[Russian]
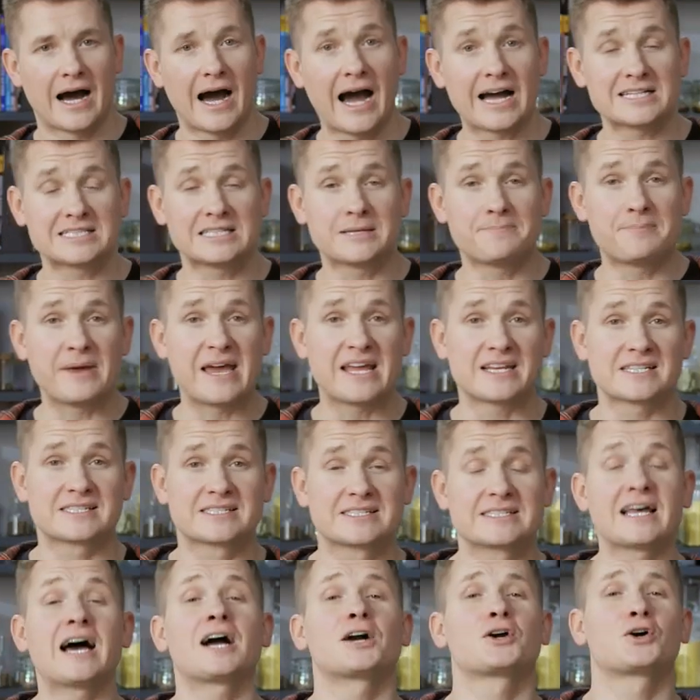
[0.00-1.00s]
А теперь
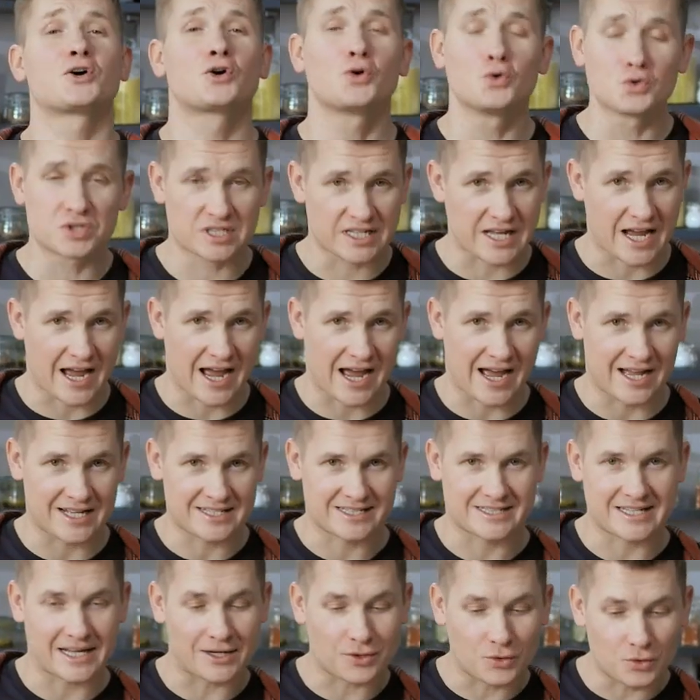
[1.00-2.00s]
закуска!
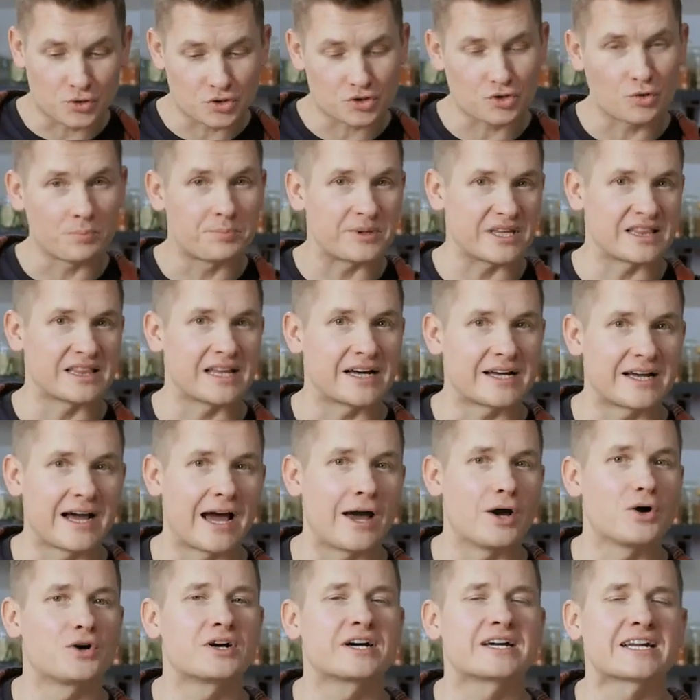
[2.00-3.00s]
Закуску
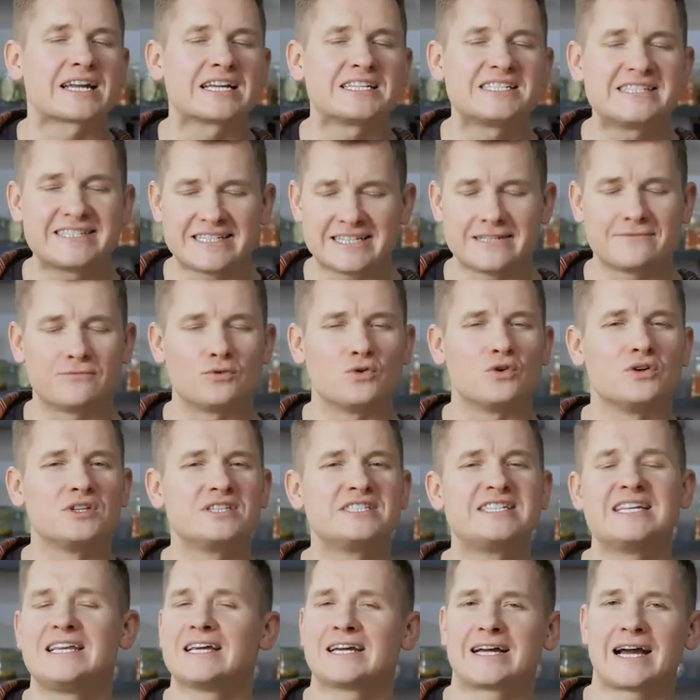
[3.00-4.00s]
предлагаю красивую,
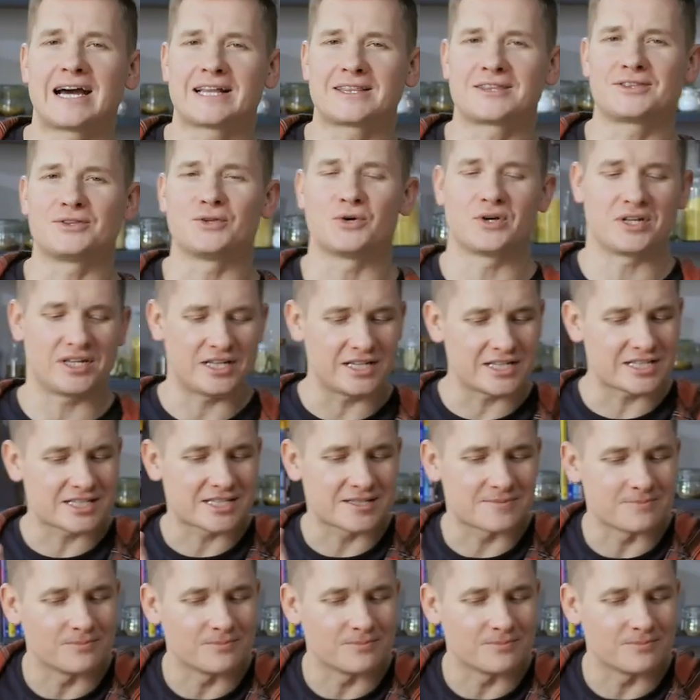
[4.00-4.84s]
деликатную и с